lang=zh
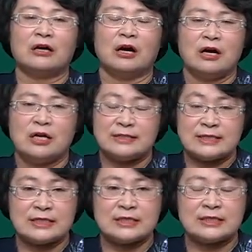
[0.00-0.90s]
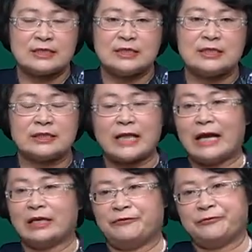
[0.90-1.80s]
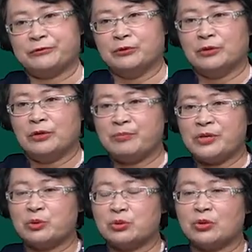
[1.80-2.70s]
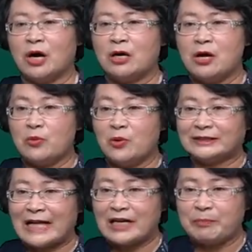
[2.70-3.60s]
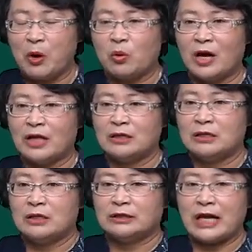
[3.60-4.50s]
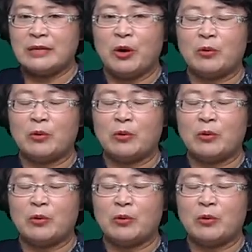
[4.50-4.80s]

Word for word: 个，经济代理服务，比如说我代理报关，代理报